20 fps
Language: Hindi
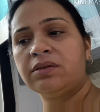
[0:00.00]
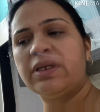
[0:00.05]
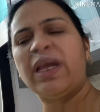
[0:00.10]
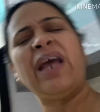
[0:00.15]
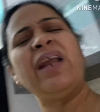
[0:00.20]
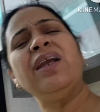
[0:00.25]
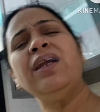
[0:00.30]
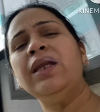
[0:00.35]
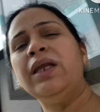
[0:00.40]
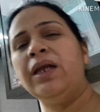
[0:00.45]

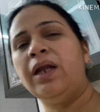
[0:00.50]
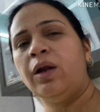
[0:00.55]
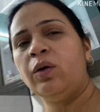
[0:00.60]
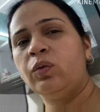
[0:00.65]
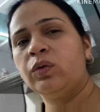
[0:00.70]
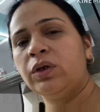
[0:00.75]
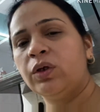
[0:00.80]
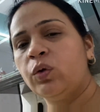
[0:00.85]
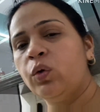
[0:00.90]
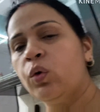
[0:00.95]
कैरेट नहीं
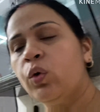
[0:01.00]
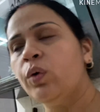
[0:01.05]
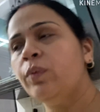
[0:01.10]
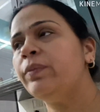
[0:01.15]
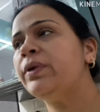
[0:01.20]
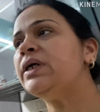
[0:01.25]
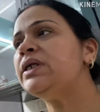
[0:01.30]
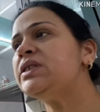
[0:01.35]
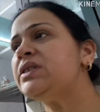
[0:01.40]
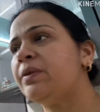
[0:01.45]
डालूंगी
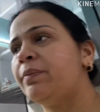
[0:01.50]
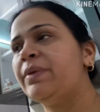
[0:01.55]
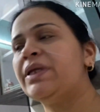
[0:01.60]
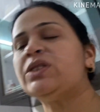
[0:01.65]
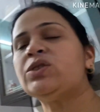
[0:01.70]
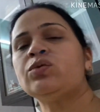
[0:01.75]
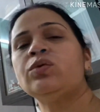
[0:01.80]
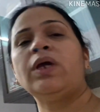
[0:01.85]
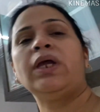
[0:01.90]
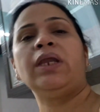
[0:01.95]
कुकुम्बर
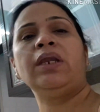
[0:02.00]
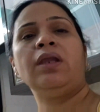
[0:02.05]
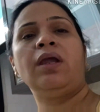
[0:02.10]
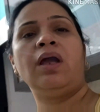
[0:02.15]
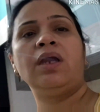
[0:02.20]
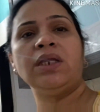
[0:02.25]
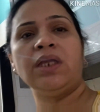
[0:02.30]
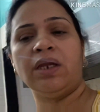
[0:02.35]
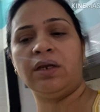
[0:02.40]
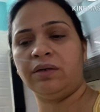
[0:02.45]
टमेटो एंड
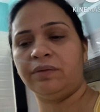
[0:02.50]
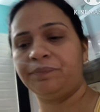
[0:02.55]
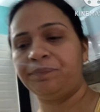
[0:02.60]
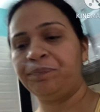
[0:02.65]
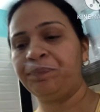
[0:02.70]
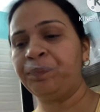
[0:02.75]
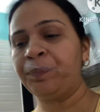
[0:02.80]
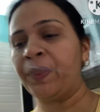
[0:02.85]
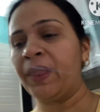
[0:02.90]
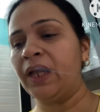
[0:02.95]
अनियन
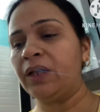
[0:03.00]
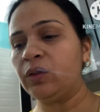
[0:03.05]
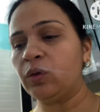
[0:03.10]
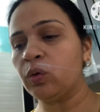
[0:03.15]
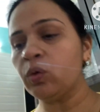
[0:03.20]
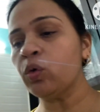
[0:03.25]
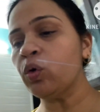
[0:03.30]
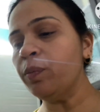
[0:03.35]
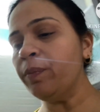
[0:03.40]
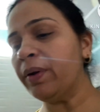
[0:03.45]
तो
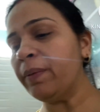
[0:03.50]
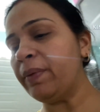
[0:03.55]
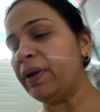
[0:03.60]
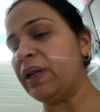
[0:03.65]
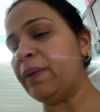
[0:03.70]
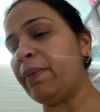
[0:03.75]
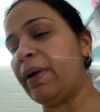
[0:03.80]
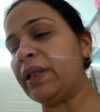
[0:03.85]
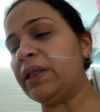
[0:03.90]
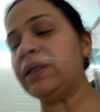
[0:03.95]
कुकुम्बर
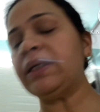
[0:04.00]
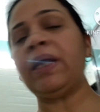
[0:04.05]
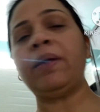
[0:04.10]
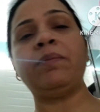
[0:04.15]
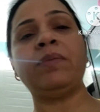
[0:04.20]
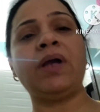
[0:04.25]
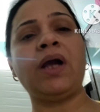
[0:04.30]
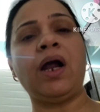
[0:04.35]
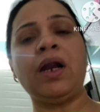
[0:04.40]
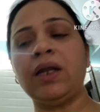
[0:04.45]
मैंने बाय द
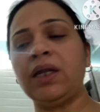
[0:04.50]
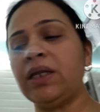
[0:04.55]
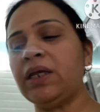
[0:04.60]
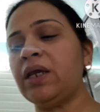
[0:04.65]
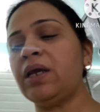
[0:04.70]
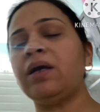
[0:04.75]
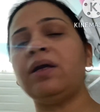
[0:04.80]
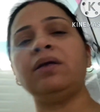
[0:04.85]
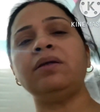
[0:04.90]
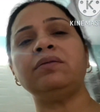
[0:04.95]
टाइम काट
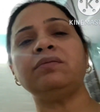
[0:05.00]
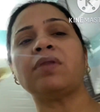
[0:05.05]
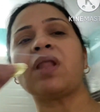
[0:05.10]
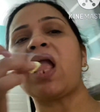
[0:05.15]
लिया है